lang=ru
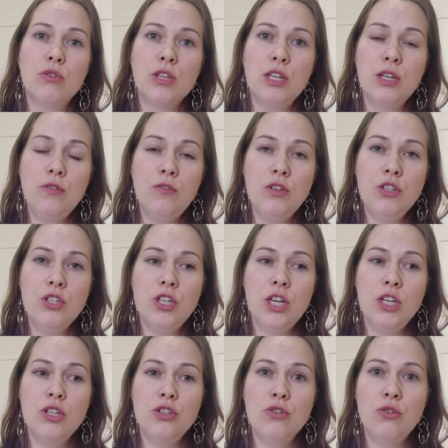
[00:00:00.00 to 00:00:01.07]
других
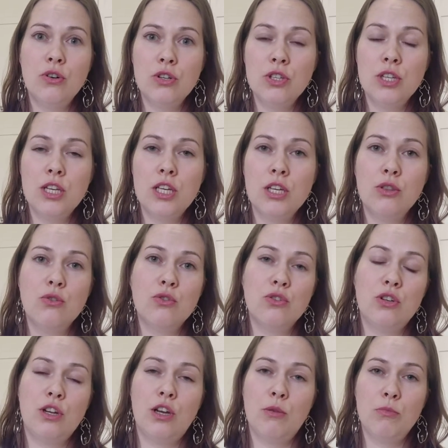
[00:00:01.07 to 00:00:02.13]
вещей, черное я тоже
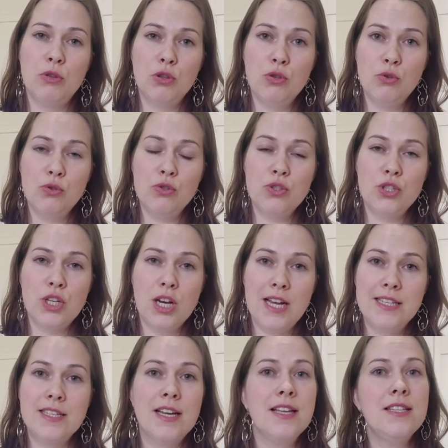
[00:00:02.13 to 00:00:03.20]
рекомендую
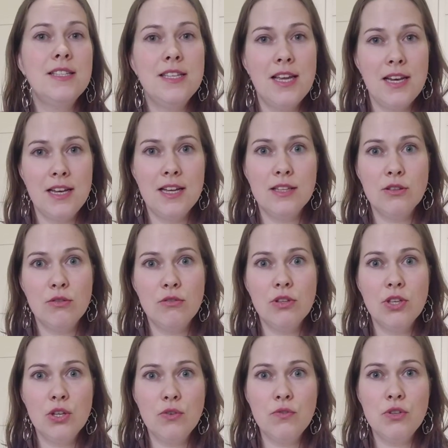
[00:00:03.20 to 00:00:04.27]
стирать отдельно от
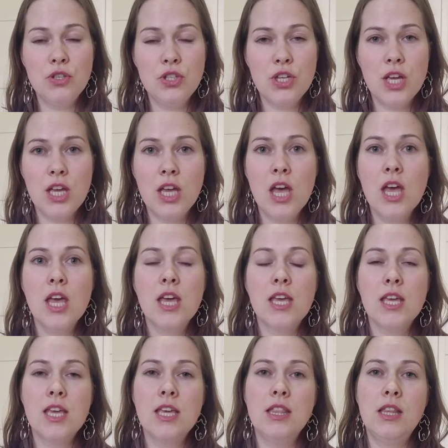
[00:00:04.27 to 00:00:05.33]
других вещей
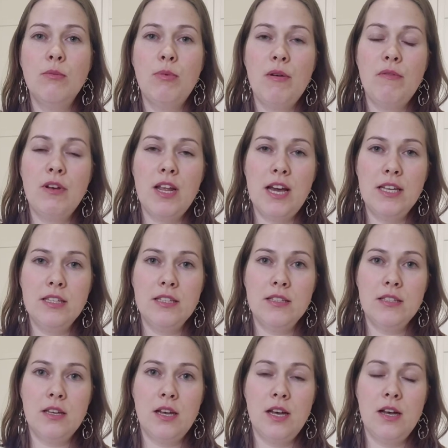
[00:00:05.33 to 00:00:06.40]
и
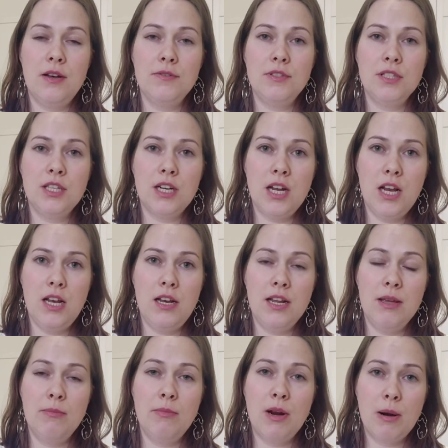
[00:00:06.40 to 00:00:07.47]
добавлять а, в
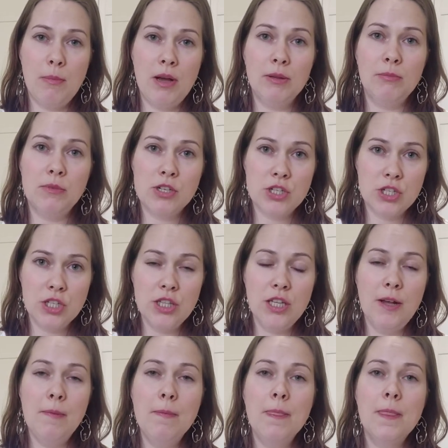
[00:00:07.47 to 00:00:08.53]
стиральный барабан
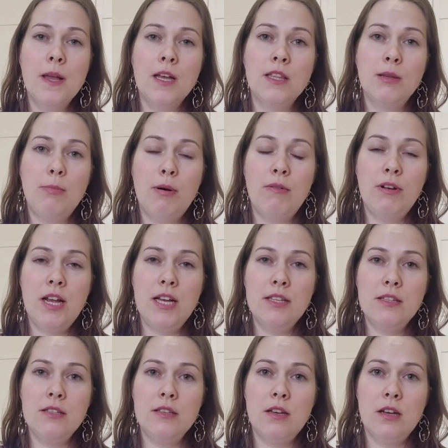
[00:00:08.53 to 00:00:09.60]
машины
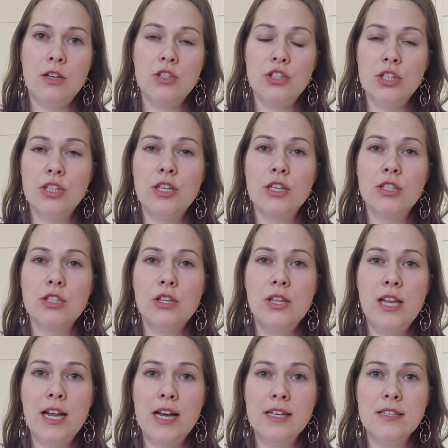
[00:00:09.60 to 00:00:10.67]
добавлять а, жидкость
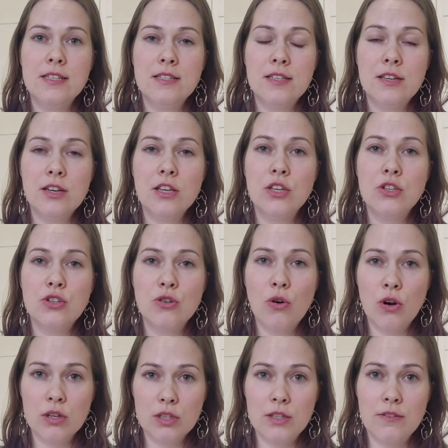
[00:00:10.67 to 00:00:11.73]
для стирки
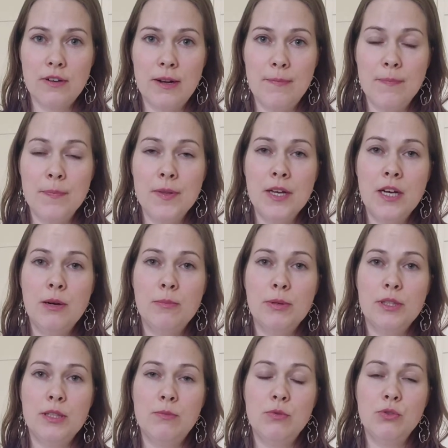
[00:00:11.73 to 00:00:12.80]
черного,
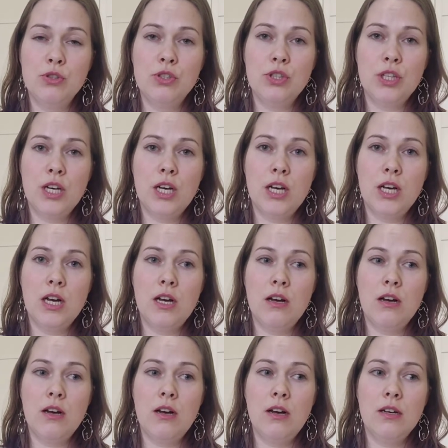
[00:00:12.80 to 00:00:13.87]
потому
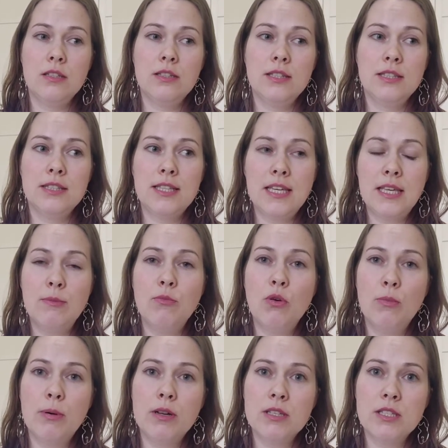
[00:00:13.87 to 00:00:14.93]
что таким
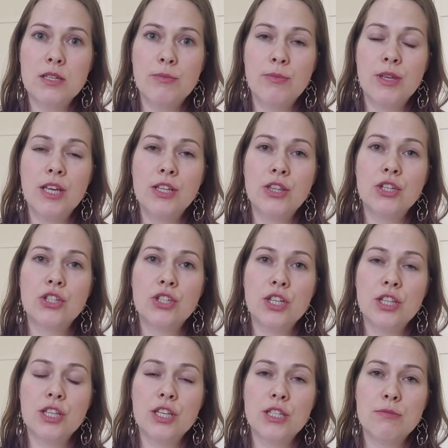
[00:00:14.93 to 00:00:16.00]
образом эта
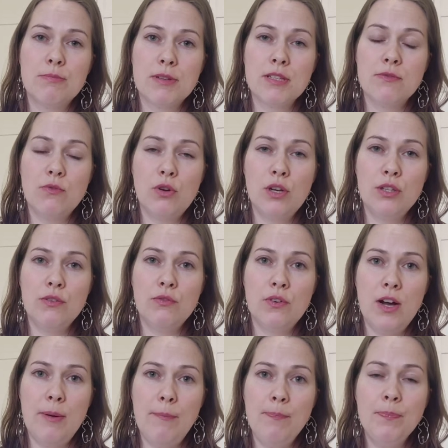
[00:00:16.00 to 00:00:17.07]
жидкость позволит
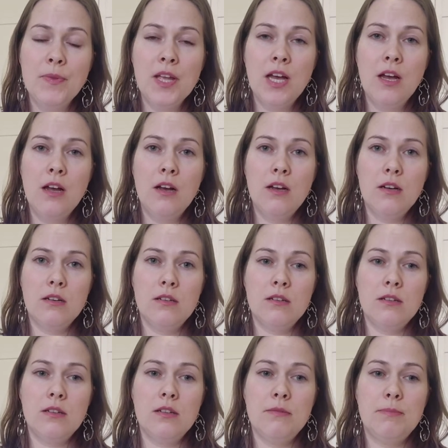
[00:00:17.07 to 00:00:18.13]
вам
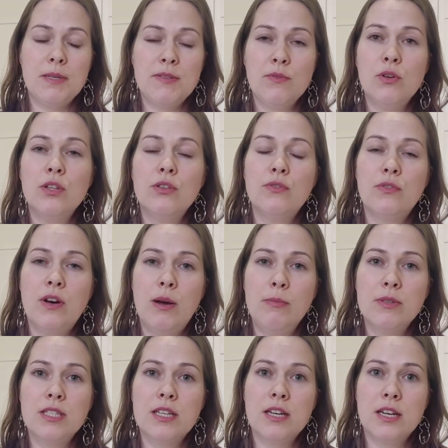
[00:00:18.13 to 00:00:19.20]
Э, позволит вам
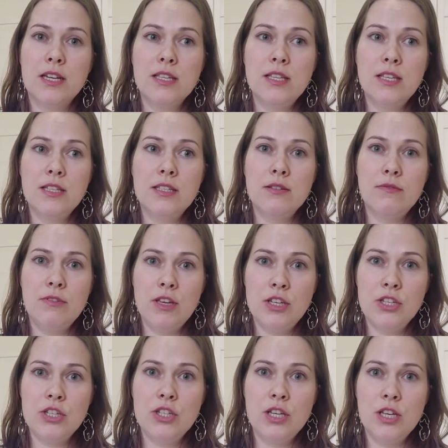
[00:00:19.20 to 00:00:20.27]
сохранить
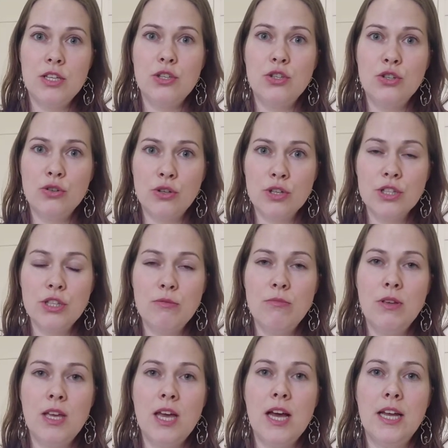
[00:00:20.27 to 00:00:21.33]
вещи
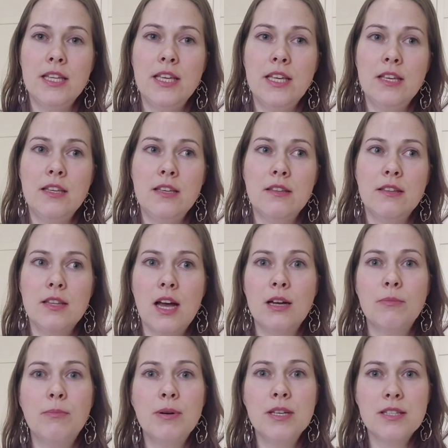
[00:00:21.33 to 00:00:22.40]
черными, они не
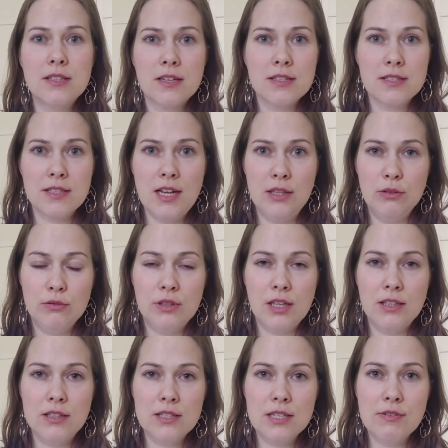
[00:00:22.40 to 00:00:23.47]
так быстро станут
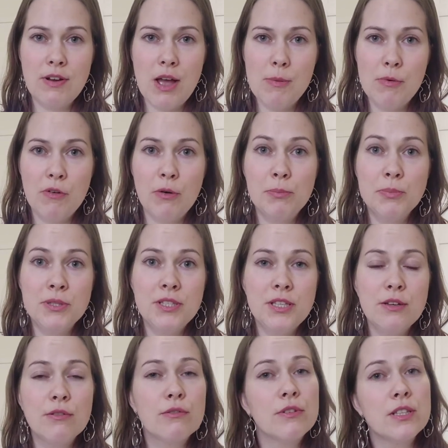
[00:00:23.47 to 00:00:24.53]
так называемого
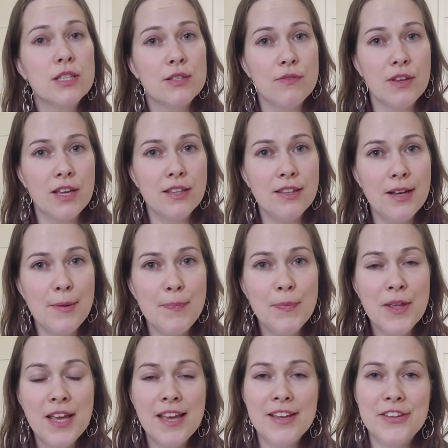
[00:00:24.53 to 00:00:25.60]
псиевого цвета.
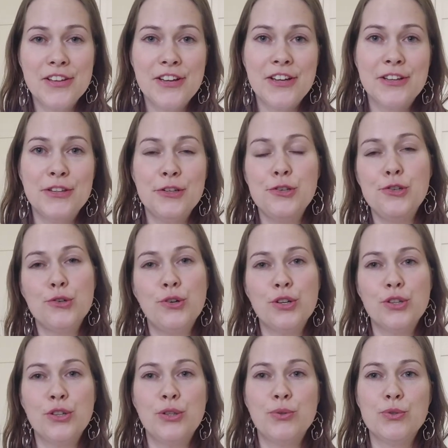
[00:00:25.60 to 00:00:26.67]
Это когда
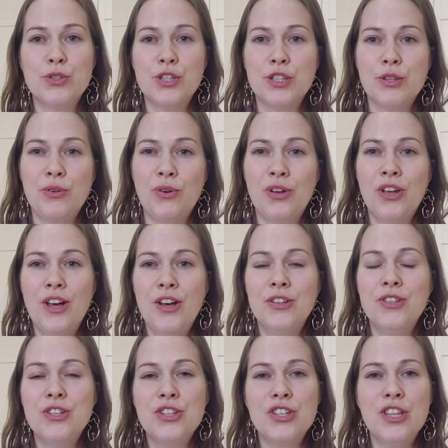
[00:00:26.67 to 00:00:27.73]
черный уже такой
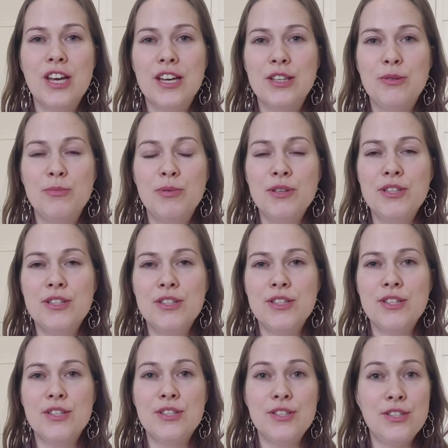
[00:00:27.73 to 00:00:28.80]
начинает быть
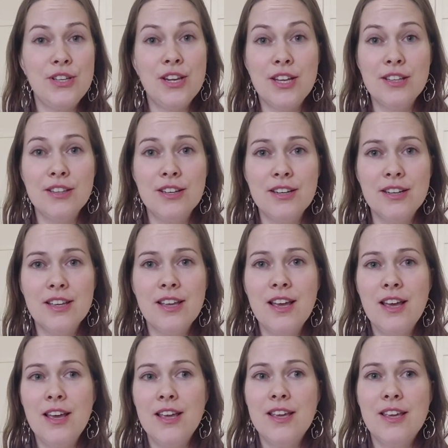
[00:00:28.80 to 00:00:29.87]
с серинкой
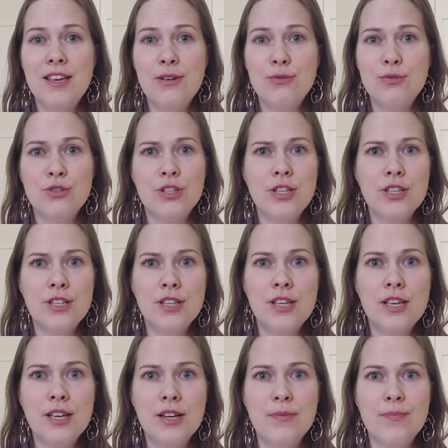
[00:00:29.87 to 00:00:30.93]
и уже
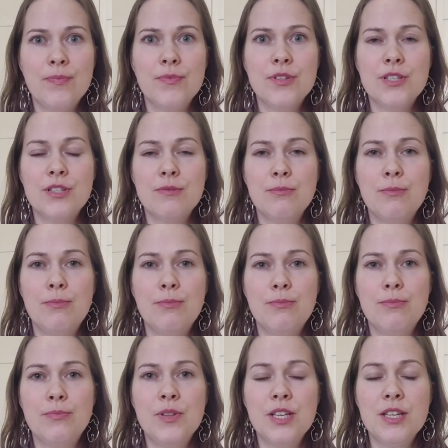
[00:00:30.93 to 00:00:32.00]
не
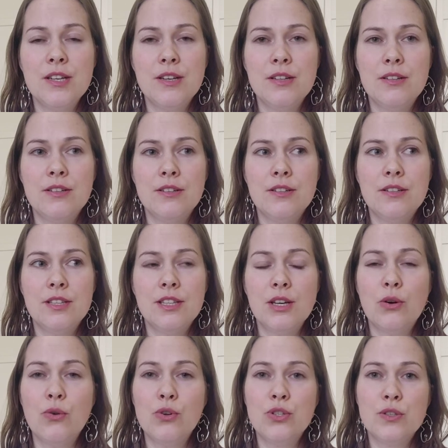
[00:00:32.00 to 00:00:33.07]
не, э, не
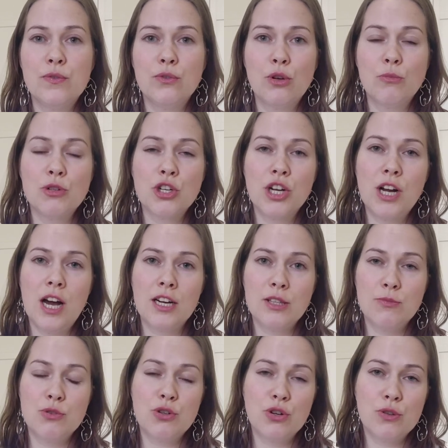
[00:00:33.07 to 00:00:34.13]
находится в том
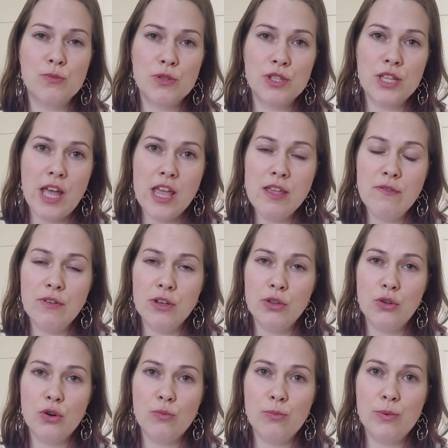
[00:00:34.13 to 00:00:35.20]
шикарном черном состоянии, в
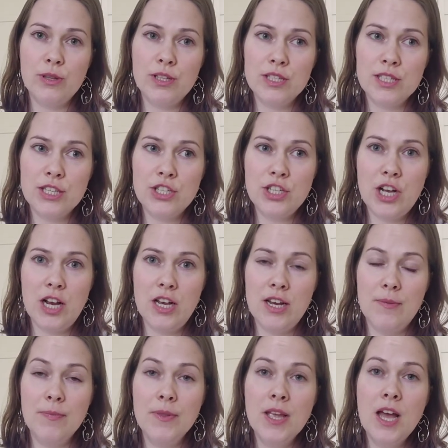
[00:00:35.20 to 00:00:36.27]
котором был
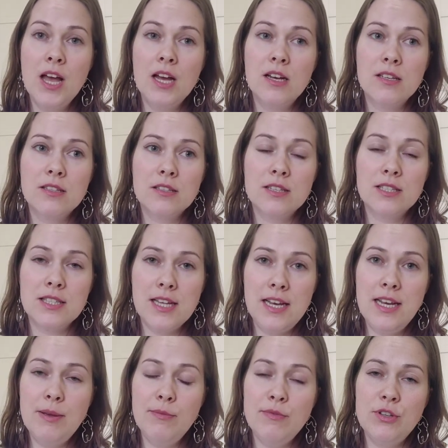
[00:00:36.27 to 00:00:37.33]
изначально. К
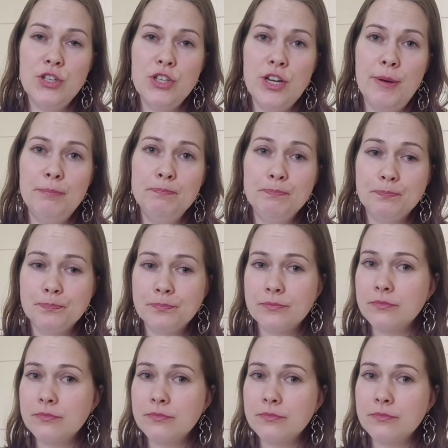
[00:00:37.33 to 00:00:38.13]
остальным вещам